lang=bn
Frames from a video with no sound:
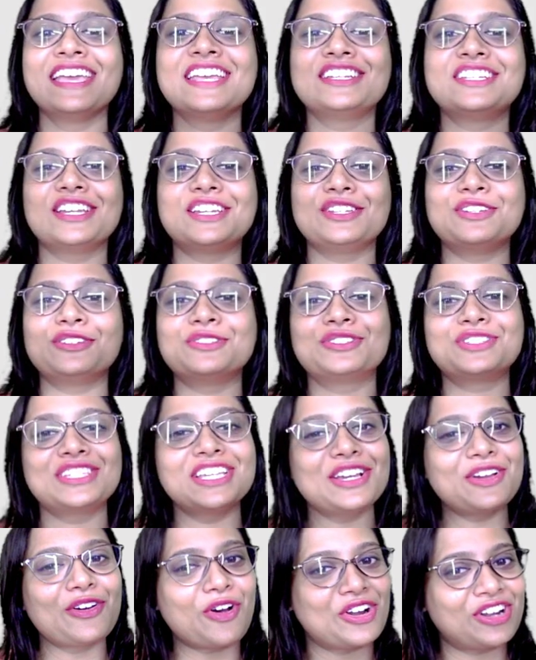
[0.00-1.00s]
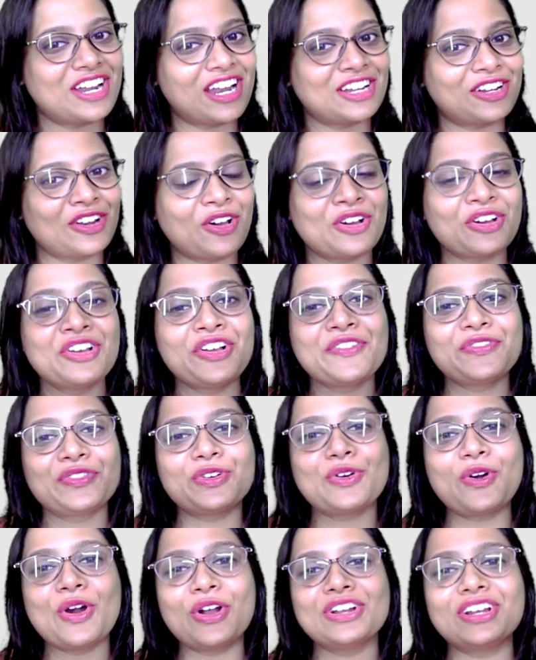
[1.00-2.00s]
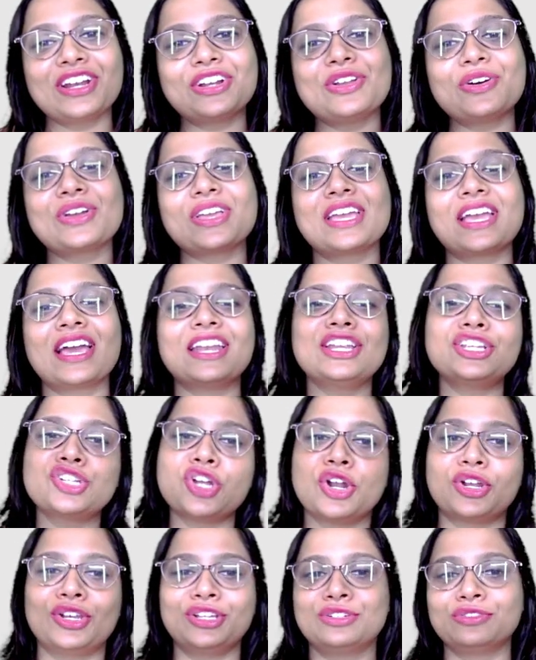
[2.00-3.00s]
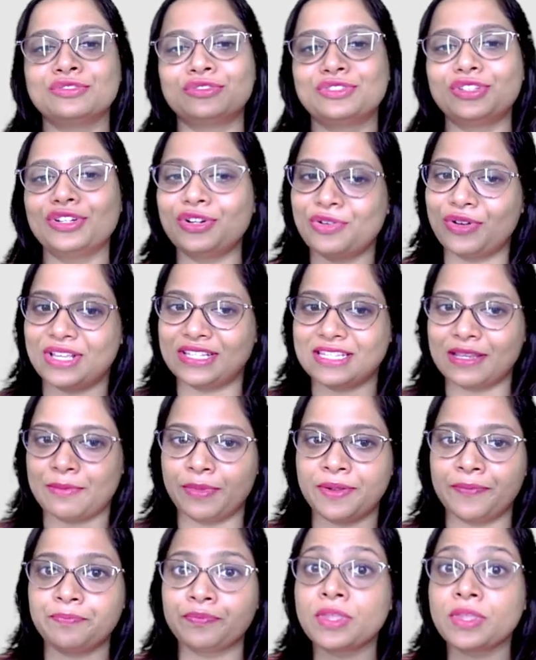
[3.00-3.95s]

সেটি হচ্ছে কর্ণাটক তো কর্ণাটক এখানে সঠিক উত্তর হয়ে যাবে